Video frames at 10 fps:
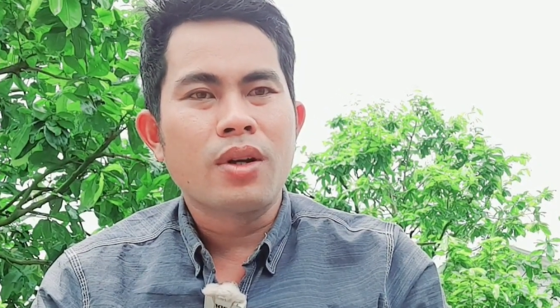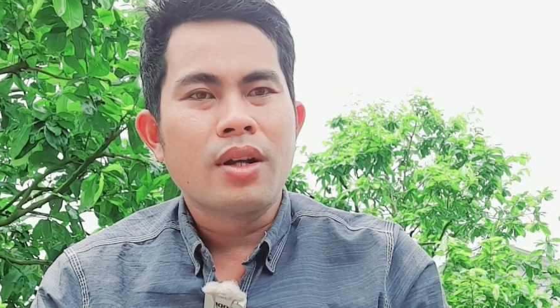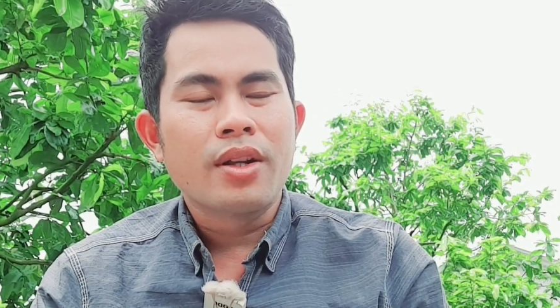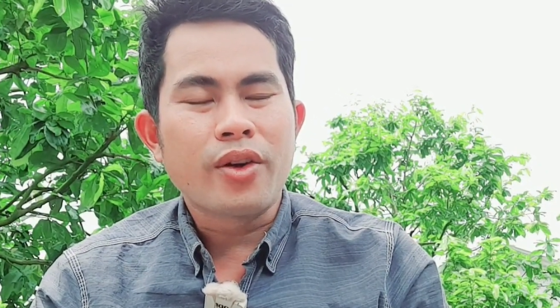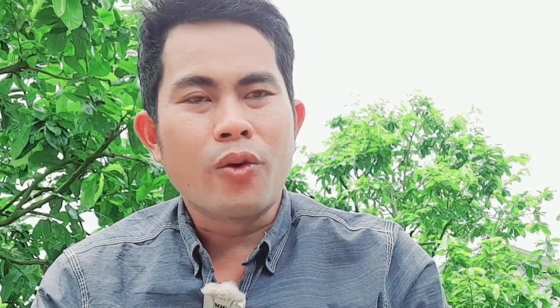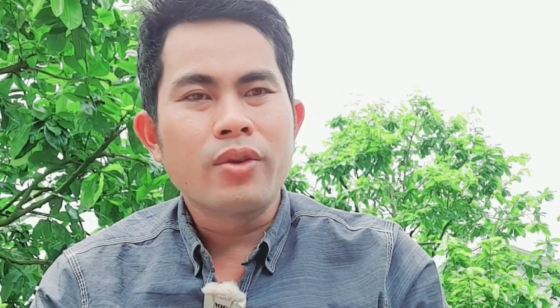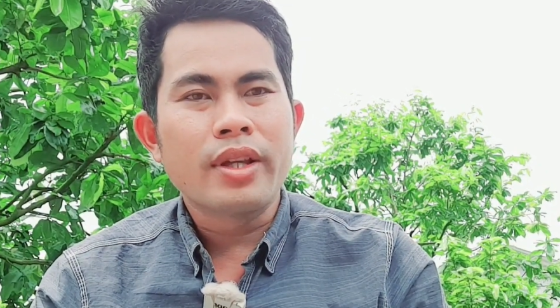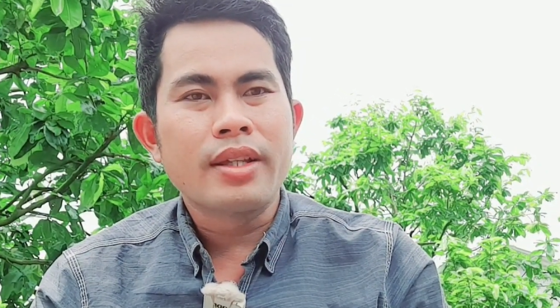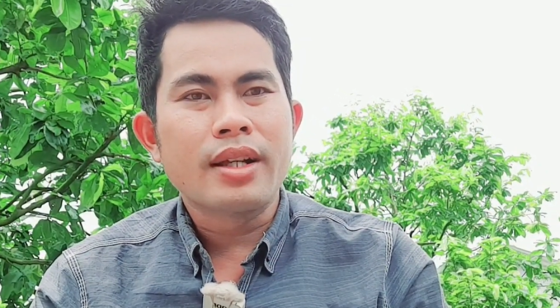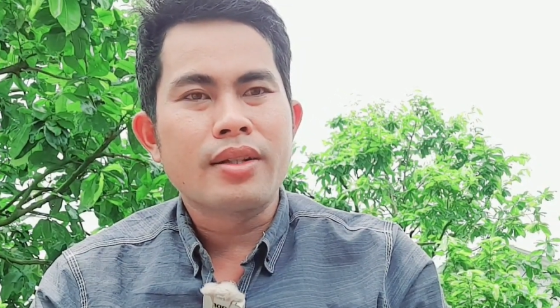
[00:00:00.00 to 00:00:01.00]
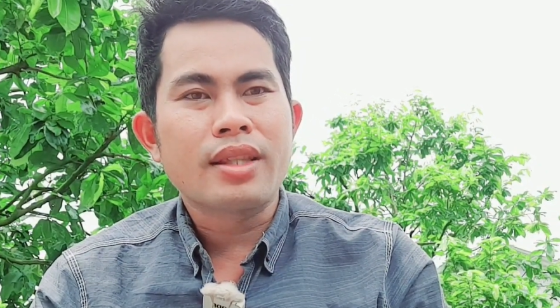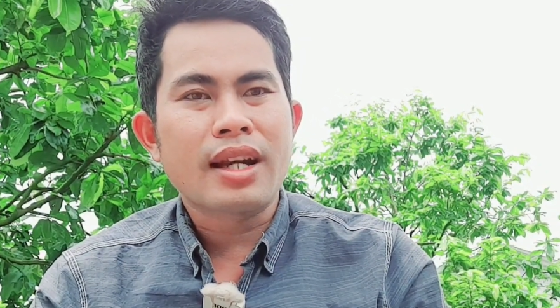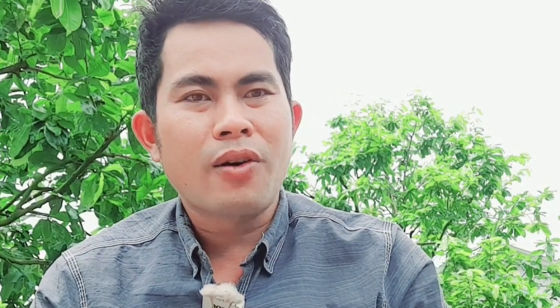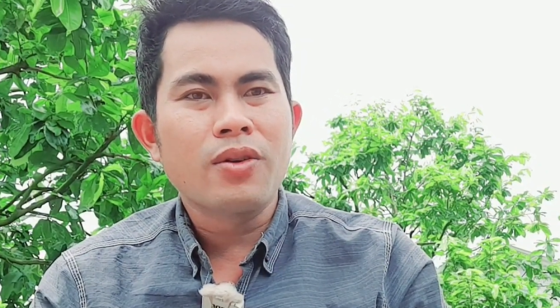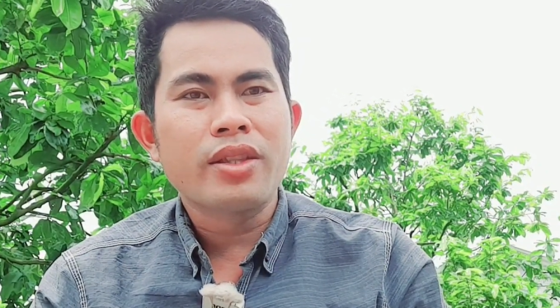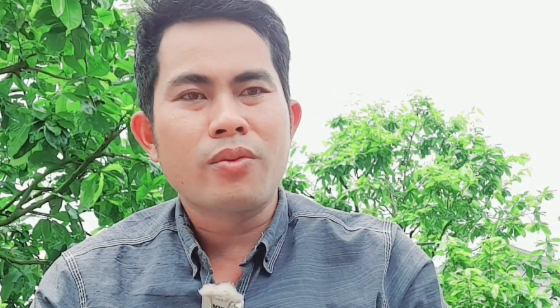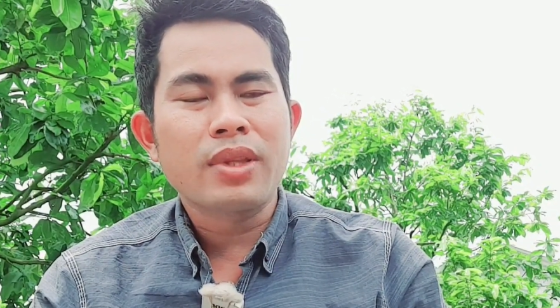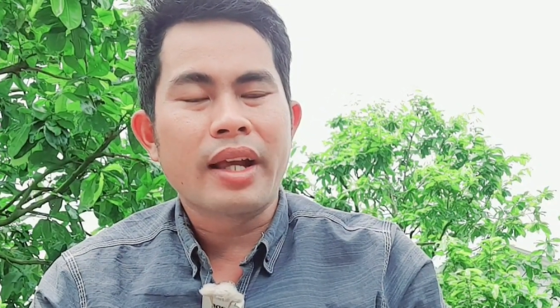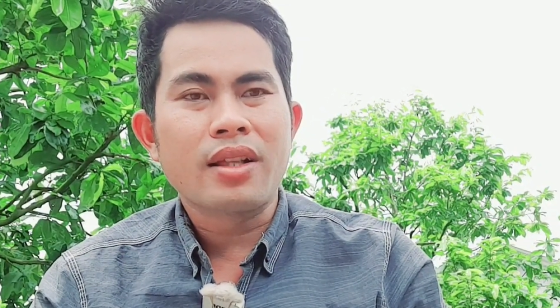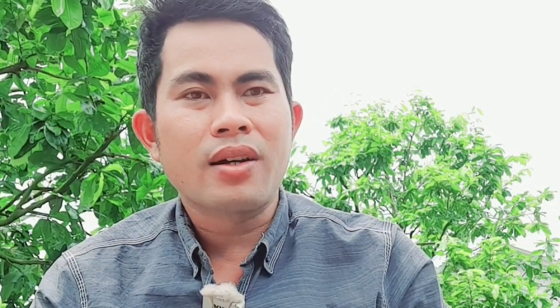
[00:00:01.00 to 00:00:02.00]
rượu thì người ta nấu thì tốn
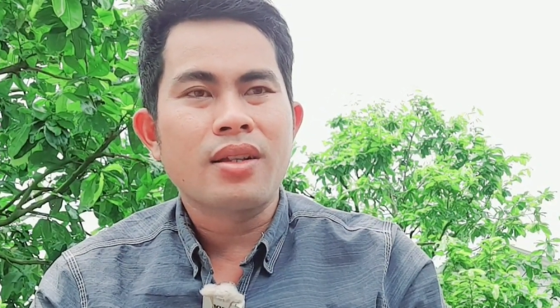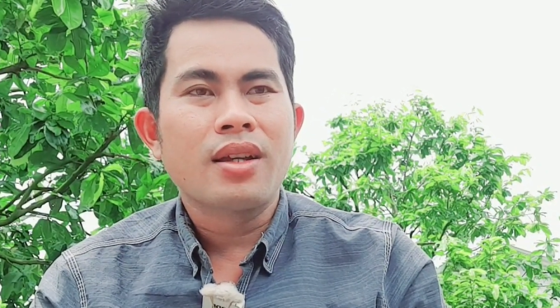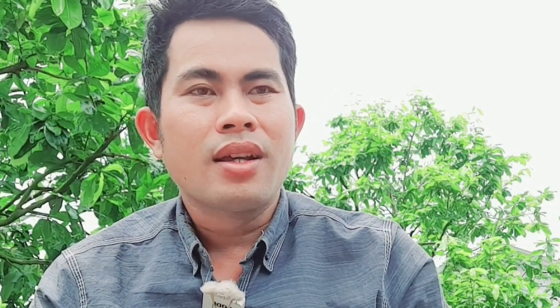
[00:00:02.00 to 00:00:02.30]
tiền thôi.